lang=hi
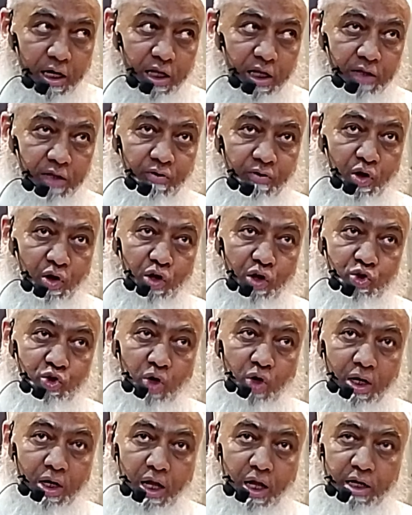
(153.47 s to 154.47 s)
लेकिन
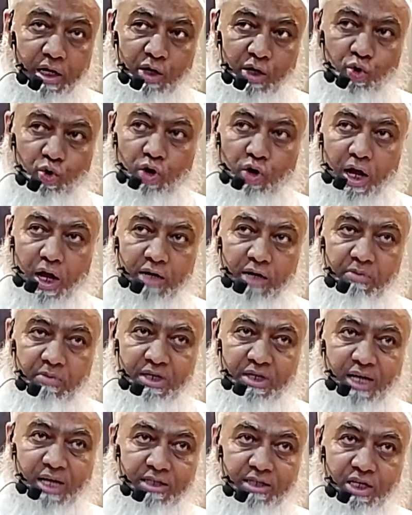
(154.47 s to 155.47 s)
जो अल्लाह ने
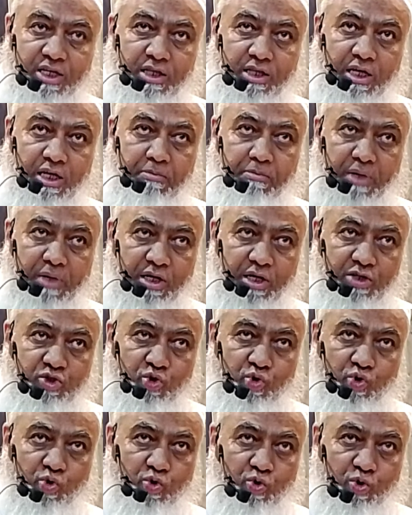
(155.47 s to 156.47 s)
कुरान में इजाज़त दी
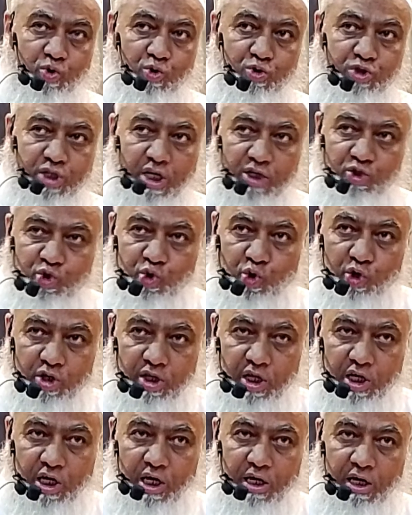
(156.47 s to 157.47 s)
मरीज़ों को रोज़ा
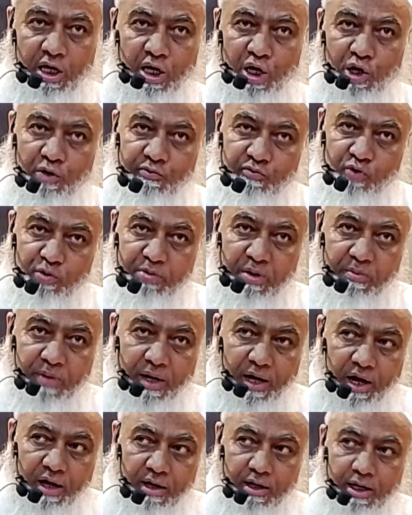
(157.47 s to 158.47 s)
छोड़ने की
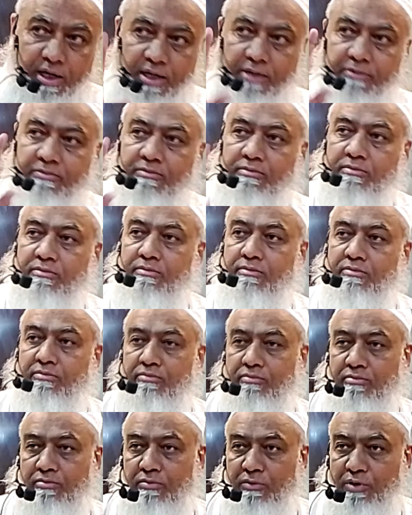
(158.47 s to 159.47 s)
वो भी बरहक है
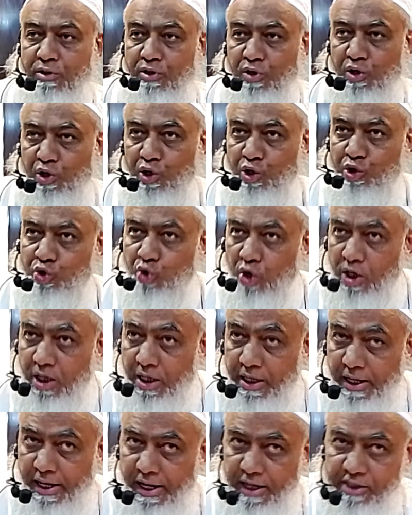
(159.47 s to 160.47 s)

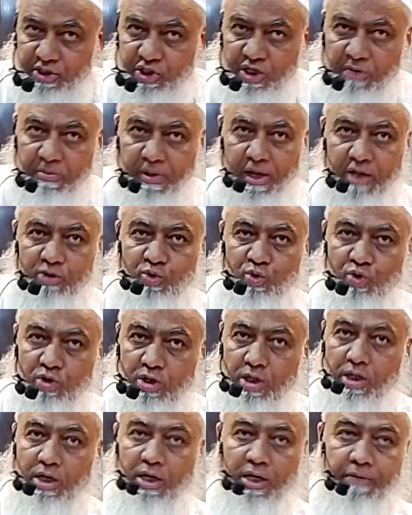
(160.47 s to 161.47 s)
तो अगर ऐसी
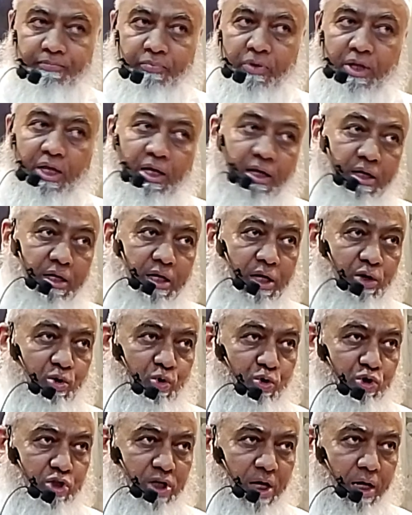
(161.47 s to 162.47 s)
बात होती
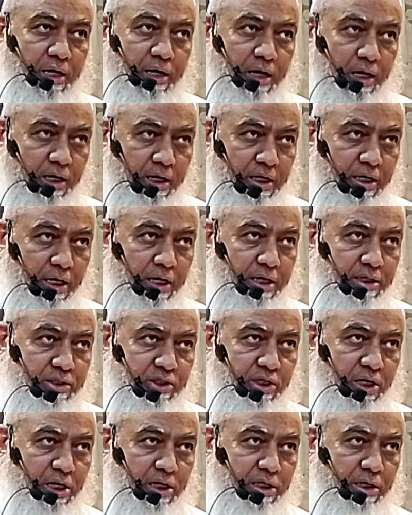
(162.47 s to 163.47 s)
कि रोज़ा
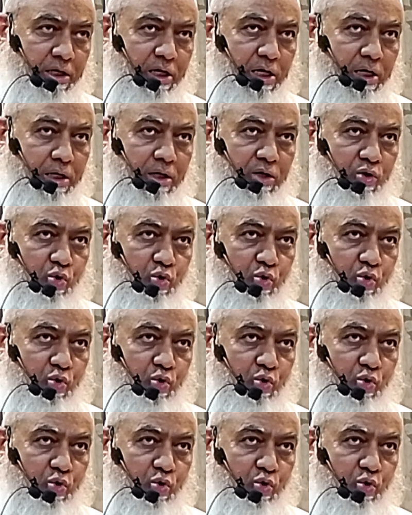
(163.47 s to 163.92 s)
रखने से